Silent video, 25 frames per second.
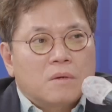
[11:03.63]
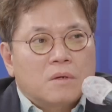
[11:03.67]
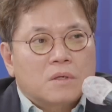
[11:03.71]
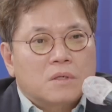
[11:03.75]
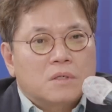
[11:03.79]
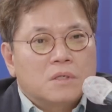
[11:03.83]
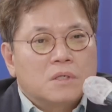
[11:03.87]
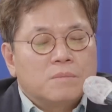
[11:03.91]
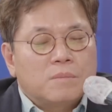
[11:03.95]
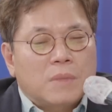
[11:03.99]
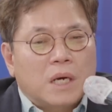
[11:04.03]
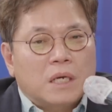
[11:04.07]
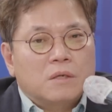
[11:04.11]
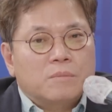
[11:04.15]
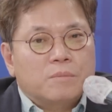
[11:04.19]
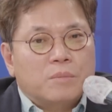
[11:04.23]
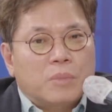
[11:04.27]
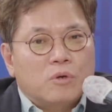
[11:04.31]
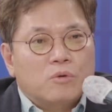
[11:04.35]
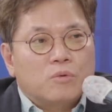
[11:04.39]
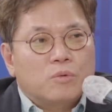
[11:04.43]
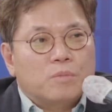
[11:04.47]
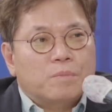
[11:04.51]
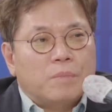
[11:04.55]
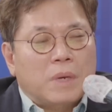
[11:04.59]
그 말은
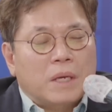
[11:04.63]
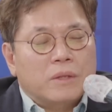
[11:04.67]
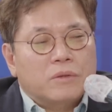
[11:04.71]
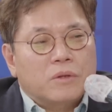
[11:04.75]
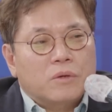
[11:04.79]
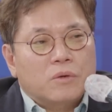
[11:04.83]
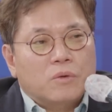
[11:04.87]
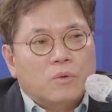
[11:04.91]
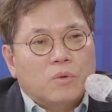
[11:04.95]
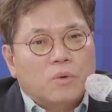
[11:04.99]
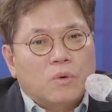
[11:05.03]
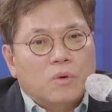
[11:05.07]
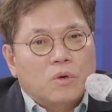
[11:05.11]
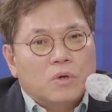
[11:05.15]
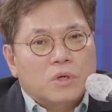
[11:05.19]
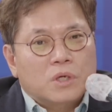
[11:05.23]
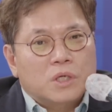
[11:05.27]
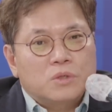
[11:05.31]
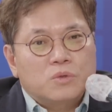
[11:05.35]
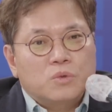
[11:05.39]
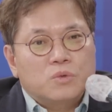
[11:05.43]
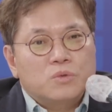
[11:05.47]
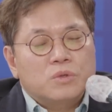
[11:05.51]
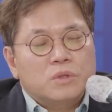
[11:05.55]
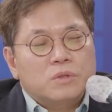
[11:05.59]
반대로
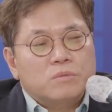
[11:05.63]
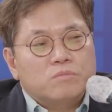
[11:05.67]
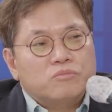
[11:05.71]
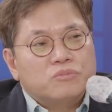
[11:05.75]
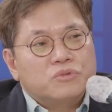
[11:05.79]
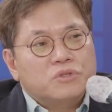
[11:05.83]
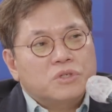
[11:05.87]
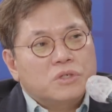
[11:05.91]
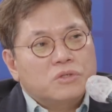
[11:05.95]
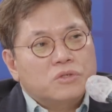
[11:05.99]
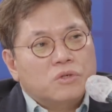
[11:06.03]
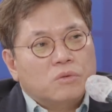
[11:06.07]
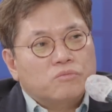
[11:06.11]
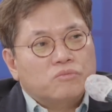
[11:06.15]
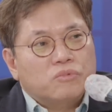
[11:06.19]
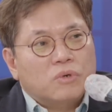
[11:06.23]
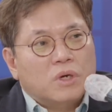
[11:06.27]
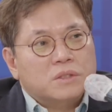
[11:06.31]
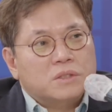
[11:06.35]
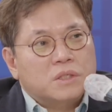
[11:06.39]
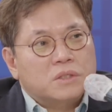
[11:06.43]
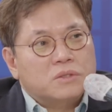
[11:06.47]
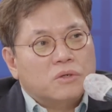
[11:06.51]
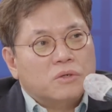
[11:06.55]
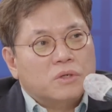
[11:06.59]
기존 문재인
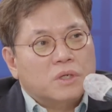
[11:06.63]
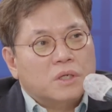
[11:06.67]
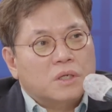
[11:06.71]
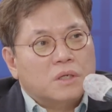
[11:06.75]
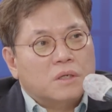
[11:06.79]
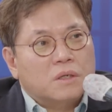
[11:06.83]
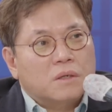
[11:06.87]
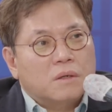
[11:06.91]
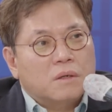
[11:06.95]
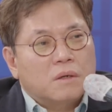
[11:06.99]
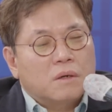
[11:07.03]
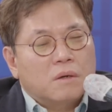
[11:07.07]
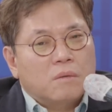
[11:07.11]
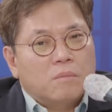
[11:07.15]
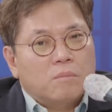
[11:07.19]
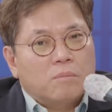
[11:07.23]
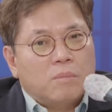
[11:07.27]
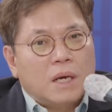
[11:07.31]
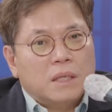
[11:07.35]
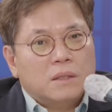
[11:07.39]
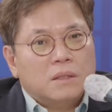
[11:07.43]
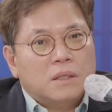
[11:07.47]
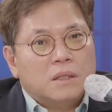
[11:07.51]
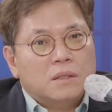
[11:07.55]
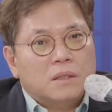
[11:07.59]
정부가 재정이
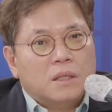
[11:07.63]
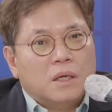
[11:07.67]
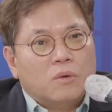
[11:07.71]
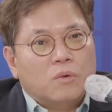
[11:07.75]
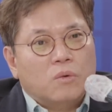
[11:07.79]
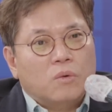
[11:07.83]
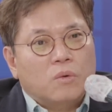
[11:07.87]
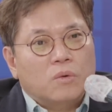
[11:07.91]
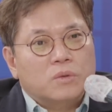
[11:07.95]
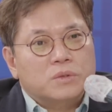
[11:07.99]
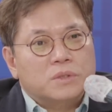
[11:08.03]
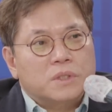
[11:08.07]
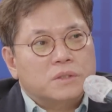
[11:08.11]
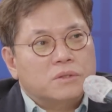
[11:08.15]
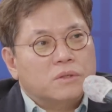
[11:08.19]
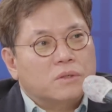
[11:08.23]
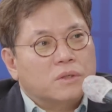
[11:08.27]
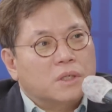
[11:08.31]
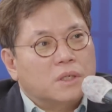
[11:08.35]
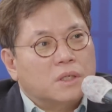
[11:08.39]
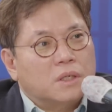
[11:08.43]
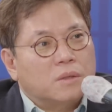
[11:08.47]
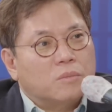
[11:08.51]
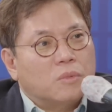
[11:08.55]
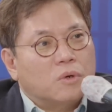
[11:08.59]
파탄 났고
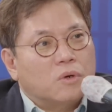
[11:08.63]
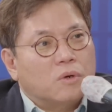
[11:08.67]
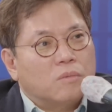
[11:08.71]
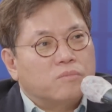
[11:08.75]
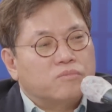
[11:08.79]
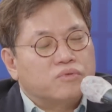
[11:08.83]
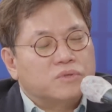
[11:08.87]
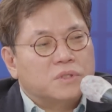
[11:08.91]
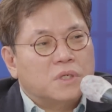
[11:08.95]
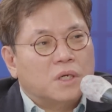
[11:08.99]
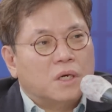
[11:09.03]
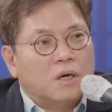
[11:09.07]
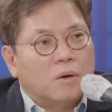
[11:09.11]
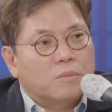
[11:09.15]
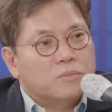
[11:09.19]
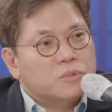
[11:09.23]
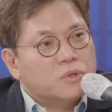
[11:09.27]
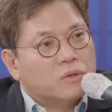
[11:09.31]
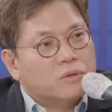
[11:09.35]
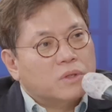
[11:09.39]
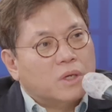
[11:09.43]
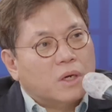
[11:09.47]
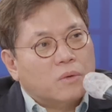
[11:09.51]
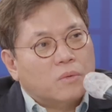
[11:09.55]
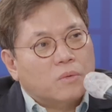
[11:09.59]
재정이 뭐 부채가
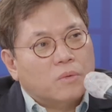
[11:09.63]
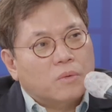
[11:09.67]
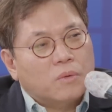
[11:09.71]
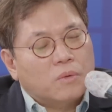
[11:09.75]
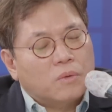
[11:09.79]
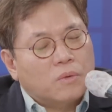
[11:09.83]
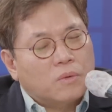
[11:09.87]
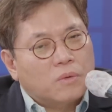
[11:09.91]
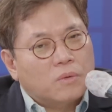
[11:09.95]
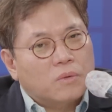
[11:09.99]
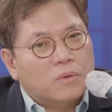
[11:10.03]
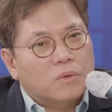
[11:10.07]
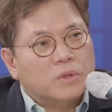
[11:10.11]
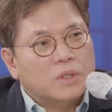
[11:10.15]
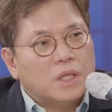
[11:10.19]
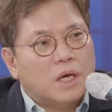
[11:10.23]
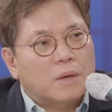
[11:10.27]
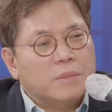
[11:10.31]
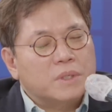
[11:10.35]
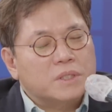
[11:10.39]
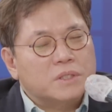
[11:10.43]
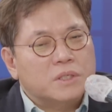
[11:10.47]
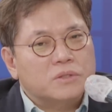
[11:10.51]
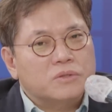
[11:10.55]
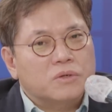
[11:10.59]
엄청 났고 네.
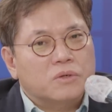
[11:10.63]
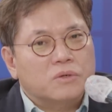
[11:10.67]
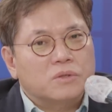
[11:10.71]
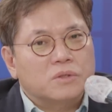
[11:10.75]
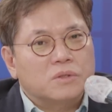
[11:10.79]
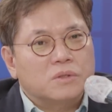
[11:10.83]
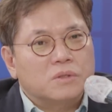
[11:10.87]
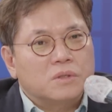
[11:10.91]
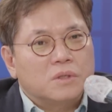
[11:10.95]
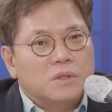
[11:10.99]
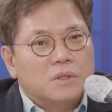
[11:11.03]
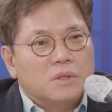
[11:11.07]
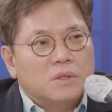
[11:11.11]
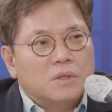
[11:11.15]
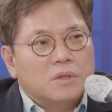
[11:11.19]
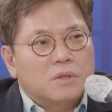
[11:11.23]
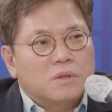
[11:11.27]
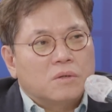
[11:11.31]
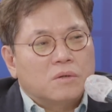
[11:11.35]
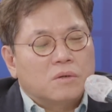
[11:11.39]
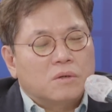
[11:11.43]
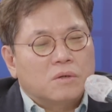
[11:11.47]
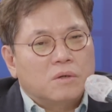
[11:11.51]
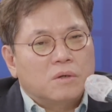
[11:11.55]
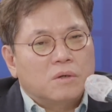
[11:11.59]
그다음에 재정을
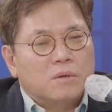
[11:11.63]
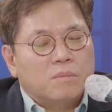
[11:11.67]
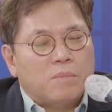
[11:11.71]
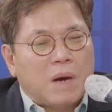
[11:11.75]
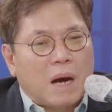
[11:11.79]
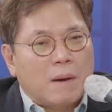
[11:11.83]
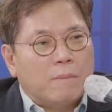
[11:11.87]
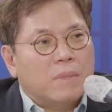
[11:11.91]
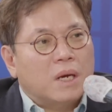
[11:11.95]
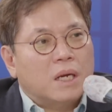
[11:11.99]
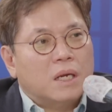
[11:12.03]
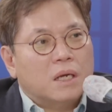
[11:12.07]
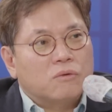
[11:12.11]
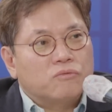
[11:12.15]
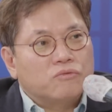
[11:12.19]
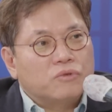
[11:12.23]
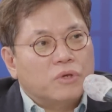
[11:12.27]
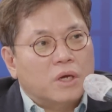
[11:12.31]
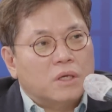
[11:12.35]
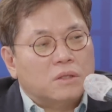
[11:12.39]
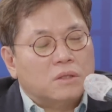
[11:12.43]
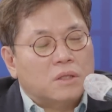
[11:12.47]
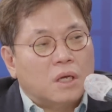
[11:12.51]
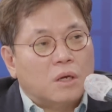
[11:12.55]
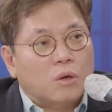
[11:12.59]
어 방만하게 음.
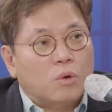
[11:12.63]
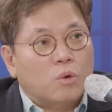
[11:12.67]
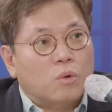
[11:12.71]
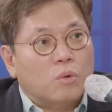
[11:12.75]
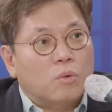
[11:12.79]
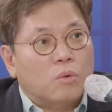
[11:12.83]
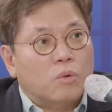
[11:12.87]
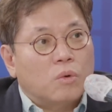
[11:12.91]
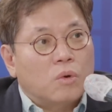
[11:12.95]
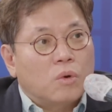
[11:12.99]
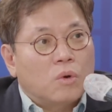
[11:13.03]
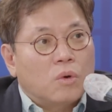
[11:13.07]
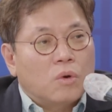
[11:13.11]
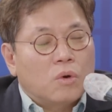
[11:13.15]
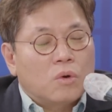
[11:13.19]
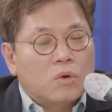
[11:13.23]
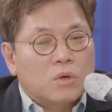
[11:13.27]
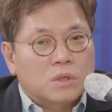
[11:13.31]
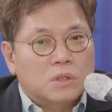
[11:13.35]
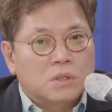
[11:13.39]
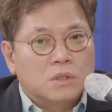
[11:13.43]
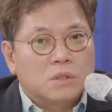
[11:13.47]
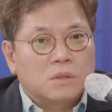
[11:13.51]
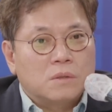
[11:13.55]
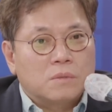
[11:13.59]
운영했다라고 음.
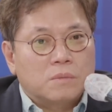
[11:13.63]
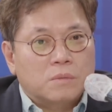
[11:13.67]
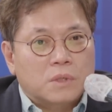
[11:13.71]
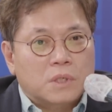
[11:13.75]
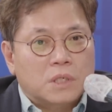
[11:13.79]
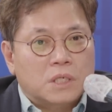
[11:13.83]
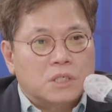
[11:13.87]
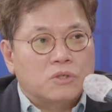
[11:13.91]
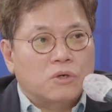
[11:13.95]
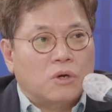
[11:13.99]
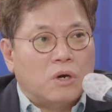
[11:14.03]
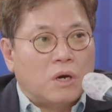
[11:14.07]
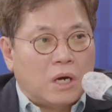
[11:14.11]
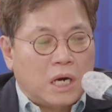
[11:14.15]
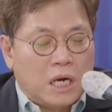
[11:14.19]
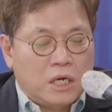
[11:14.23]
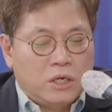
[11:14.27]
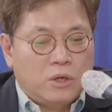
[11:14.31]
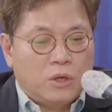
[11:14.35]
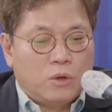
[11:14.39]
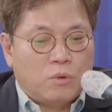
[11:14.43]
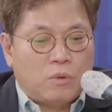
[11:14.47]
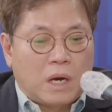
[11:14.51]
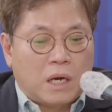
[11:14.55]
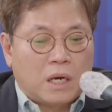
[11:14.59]
그 기저가
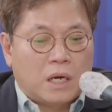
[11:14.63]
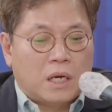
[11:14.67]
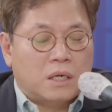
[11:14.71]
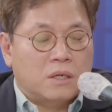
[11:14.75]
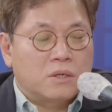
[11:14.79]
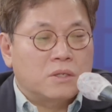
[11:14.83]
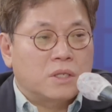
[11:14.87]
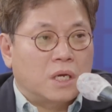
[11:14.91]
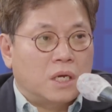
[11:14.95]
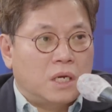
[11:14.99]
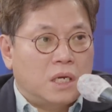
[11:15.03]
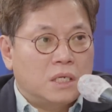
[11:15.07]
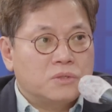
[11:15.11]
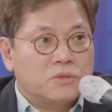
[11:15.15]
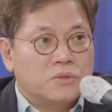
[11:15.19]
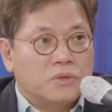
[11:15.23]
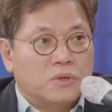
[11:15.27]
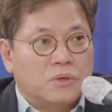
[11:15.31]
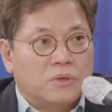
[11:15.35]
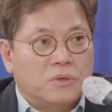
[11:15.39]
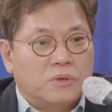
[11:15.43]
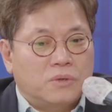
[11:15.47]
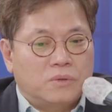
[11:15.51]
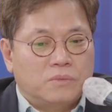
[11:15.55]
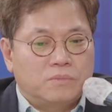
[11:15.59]
깔려 있고 아까 그런 얘기를 했어요.
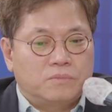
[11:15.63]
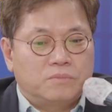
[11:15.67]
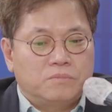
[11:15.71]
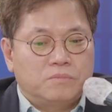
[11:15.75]
돈은 덜